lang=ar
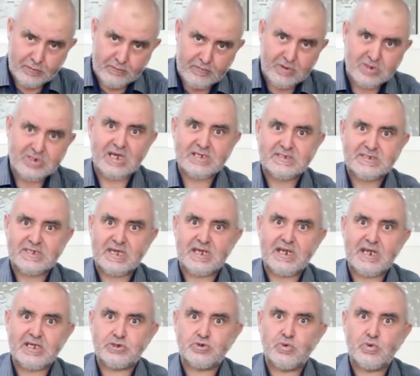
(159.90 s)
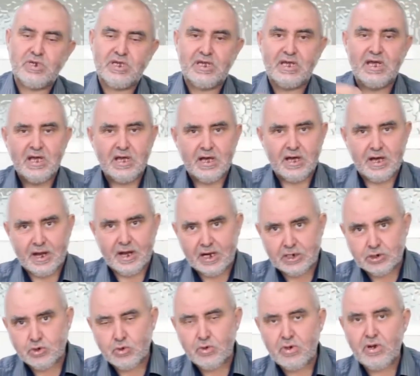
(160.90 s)
في الجهاز التناسلي
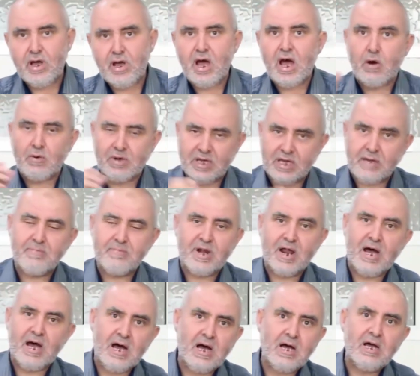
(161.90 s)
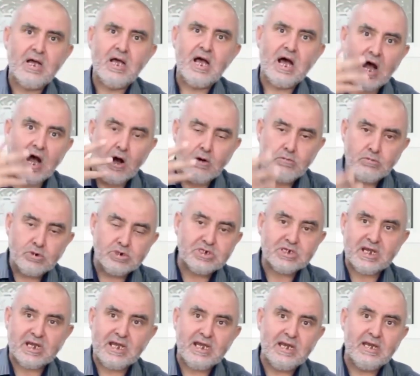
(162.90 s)
رجل او امراه او
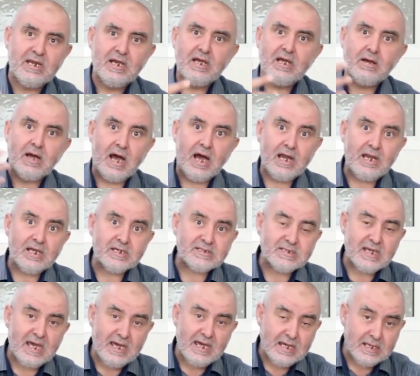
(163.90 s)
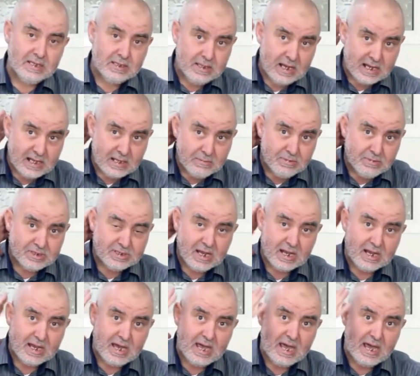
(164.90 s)
مشكل على صعيد هذه
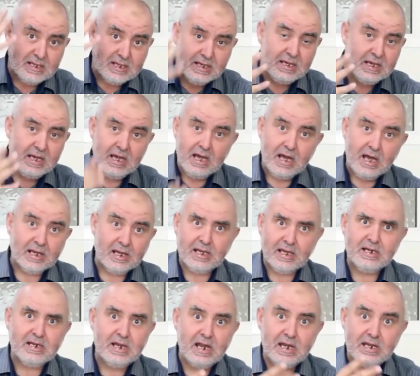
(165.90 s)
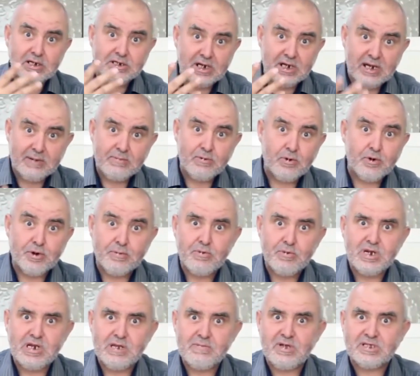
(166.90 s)
المنطقه هذه لقينا الجانب
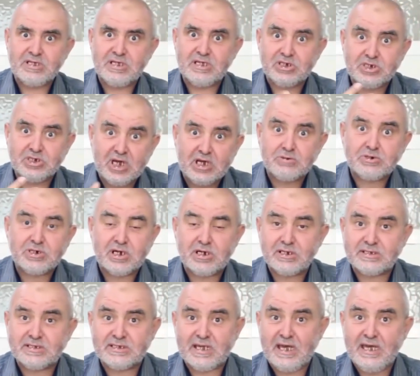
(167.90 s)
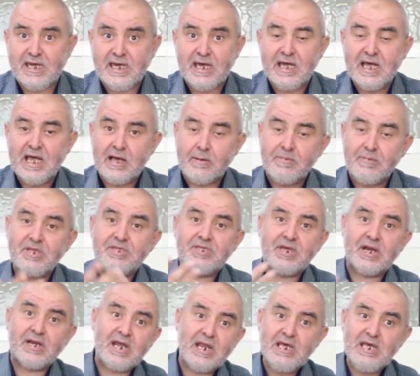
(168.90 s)
الهرموني ما تيشتغلش بالشكل الصحيح ملي
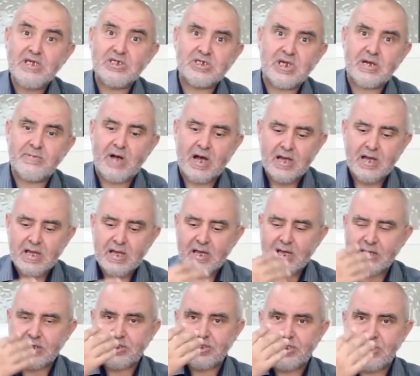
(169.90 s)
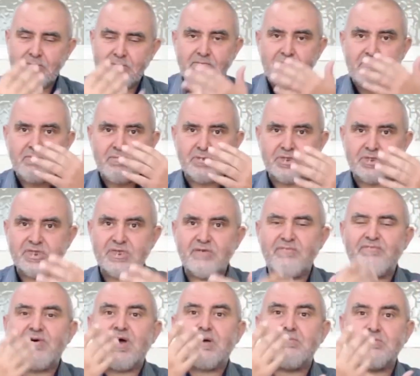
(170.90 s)
درنا الحجامه الدم
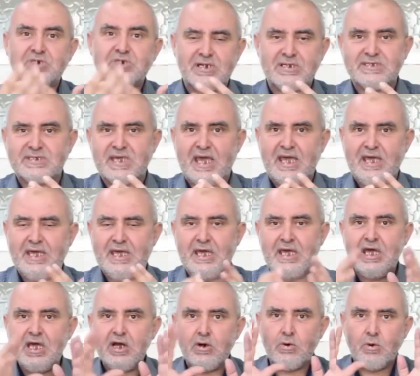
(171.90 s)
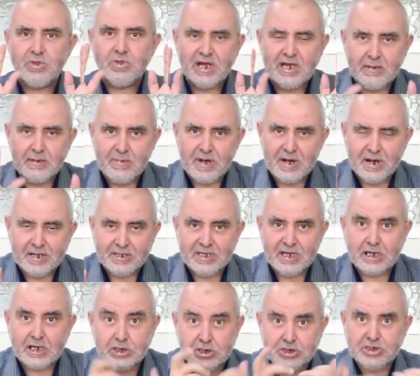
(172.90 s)
تدفق بالشكل الصحيح وذاك
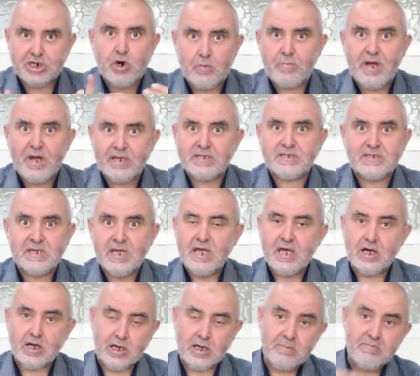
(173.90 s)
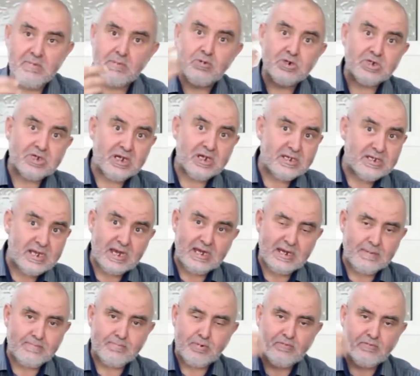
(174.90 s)
المناطق تجاوبات اما مشكل ديال
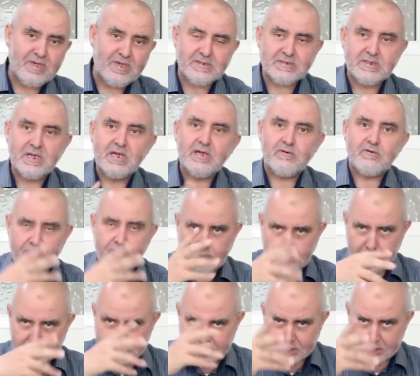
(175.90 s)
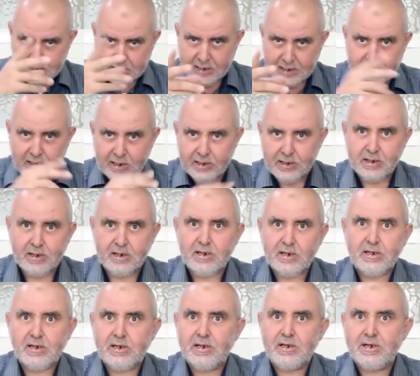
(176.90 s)
ليبوفيز مشاكل
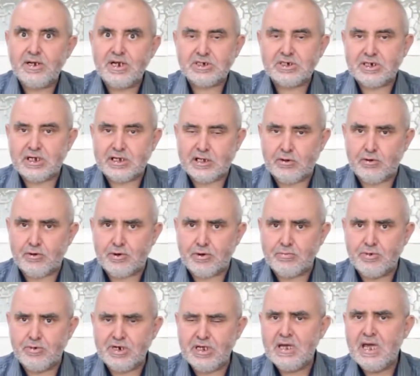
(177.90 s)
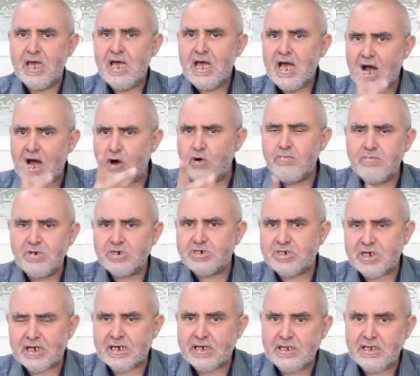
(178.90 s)
آه، النشاط الهرموني او
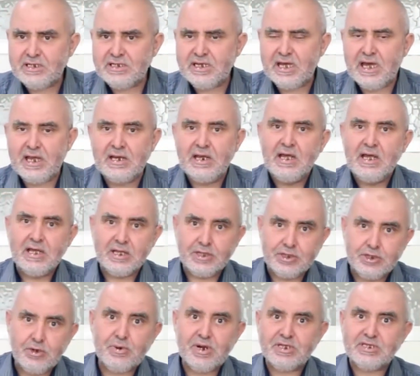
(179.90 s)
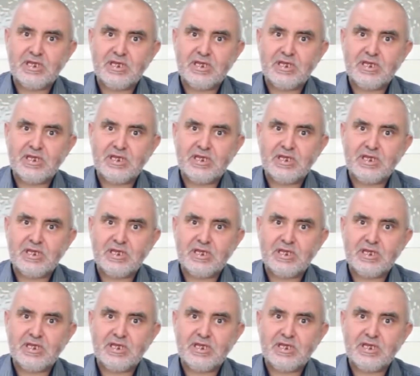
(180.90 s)
المشاكل ديال الدوره